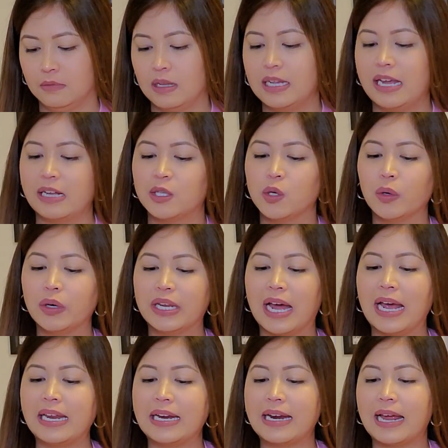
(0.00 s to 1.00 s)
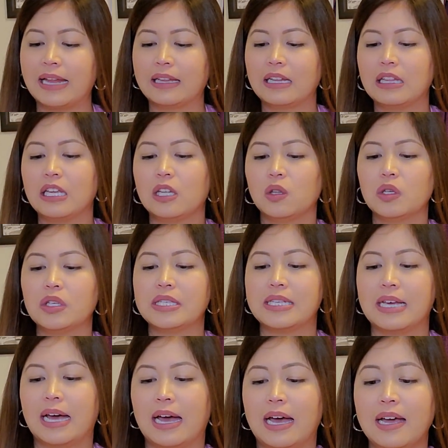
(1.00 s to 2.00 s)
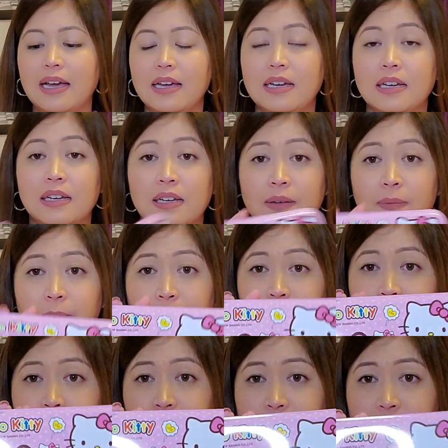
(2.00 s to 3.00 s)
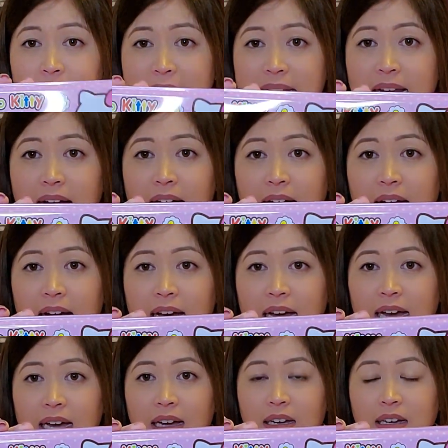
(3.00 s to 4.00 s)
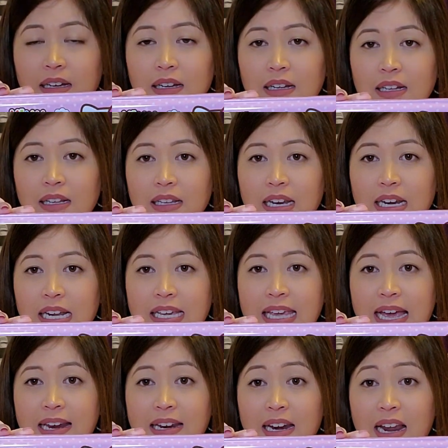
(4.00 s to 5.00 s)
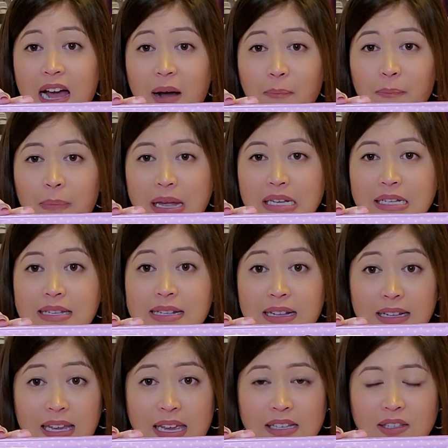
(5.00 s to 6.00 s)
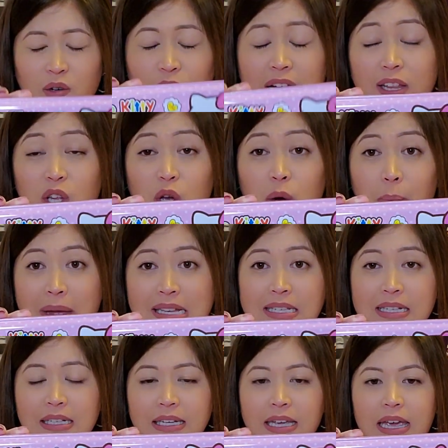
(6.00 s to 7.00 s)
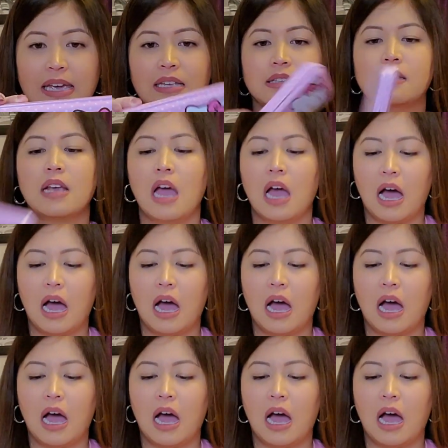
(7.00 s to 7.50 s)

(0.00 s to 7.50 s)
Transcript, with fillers: Ayan, so unahin na natin dito sa pinaka lalagyanan ng pencil case or ito yung pencil case.